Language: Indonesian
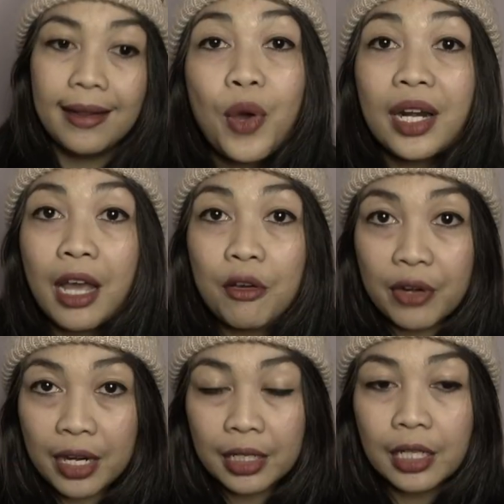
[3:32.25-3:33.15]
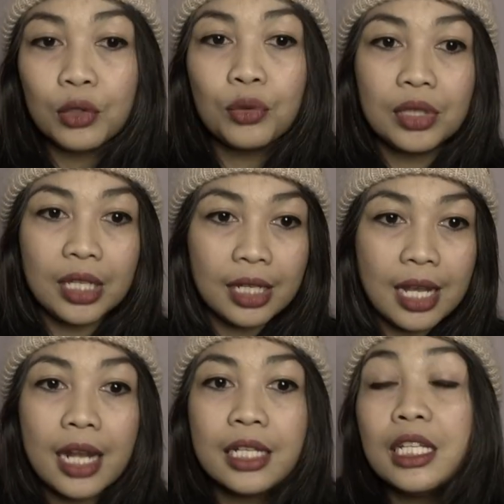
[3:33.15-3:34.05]
Keluarga Frederick itu
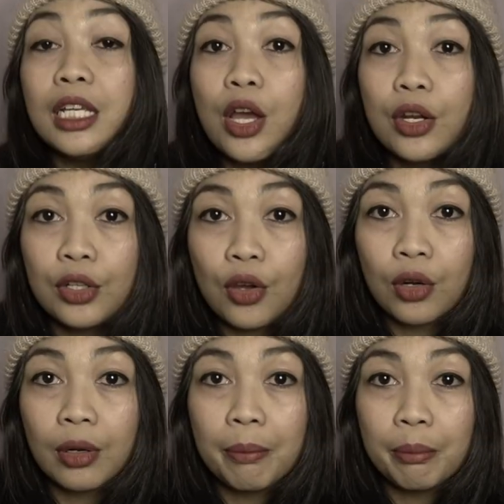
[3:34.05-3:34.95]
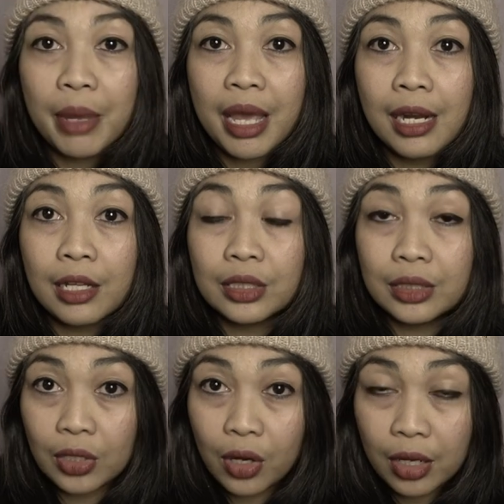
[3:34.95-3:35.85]
tinggal di
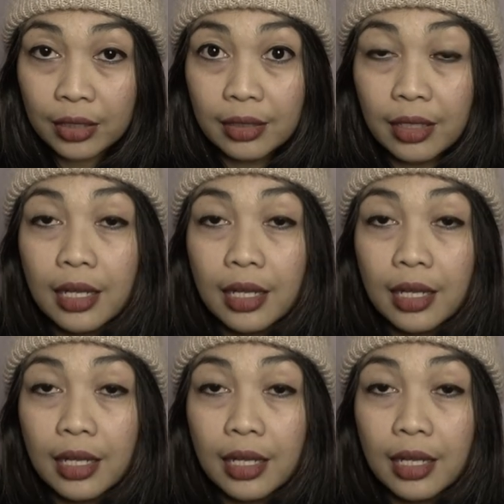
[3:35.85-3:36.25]
Norrmälarstrand